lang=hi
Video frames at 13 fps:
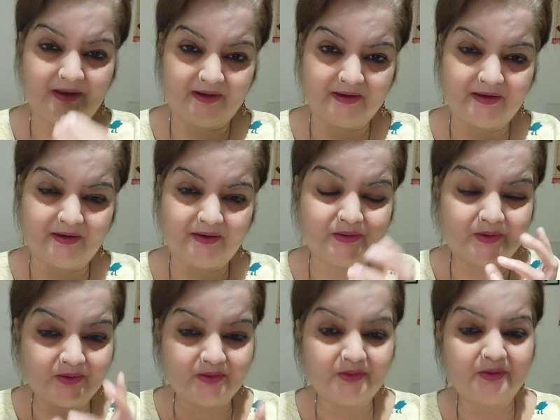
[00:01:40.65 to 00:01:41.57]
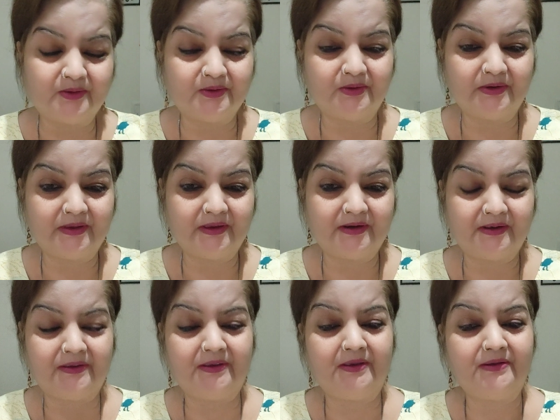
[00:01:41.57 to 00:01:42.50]
आंखें दोनों को खोल के
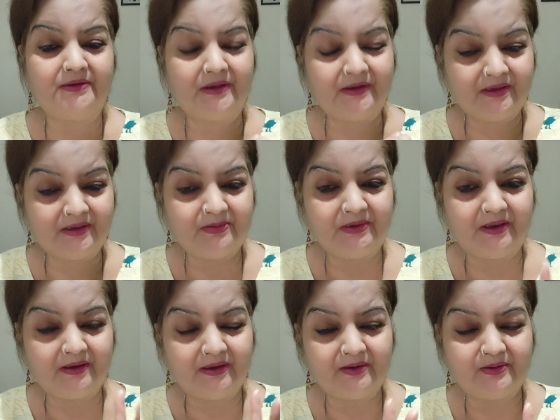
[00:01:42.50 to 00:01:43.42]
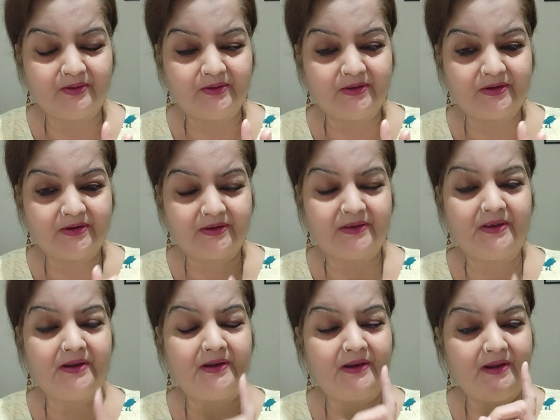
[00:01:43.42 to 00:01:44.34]
रखिए दिल की भी आंखें खोल के
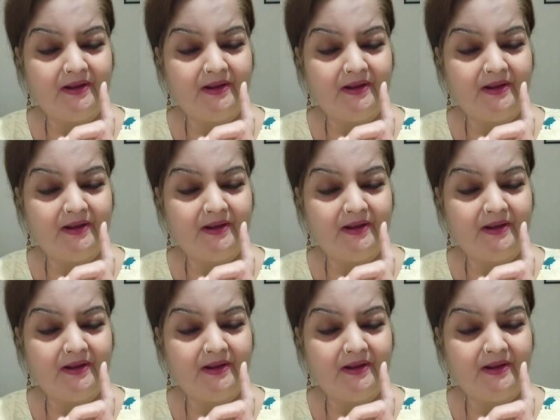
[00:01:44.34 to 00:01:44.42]
रखिए